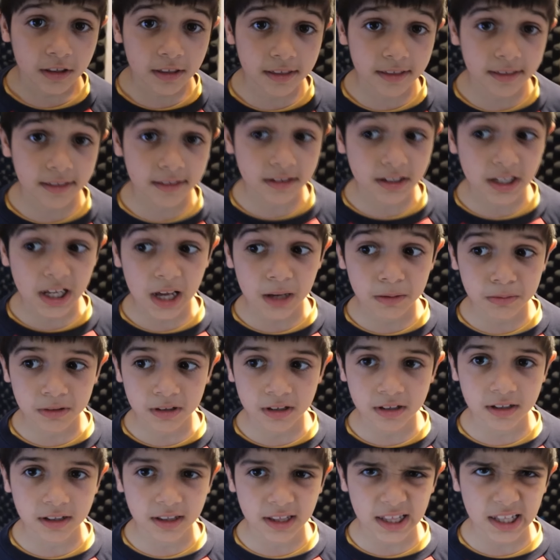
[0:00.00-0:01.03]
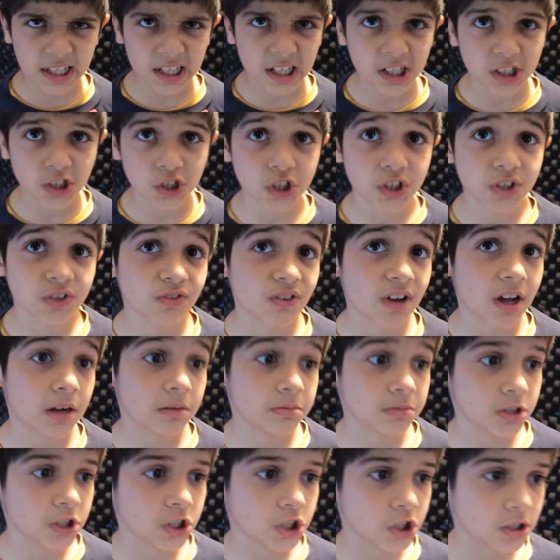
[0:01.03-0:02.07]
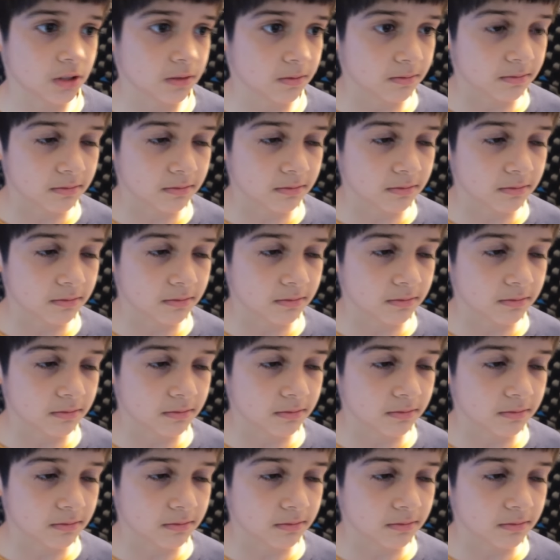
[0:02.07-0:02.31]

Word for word: Sizin evde dizi geçit varmış.